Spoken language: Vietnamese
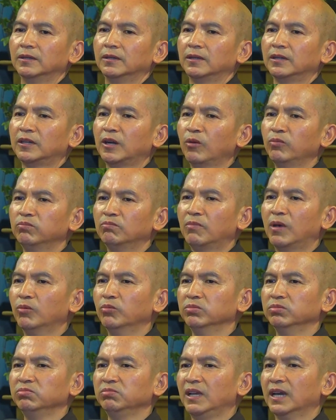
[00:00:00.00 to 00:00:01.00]
không
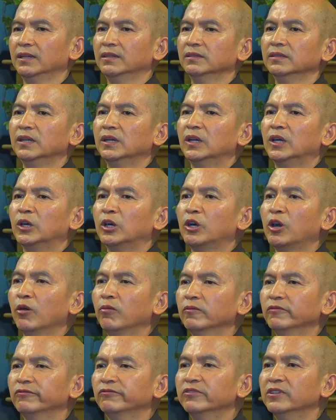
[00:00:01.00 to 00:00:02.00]
mong danh,
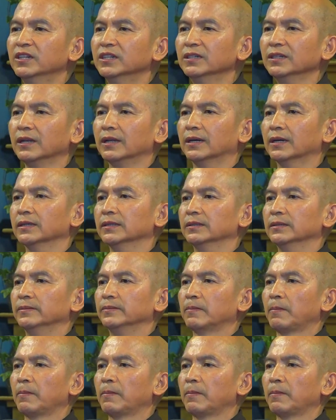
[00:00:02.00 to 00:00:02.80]
không vướng lợi,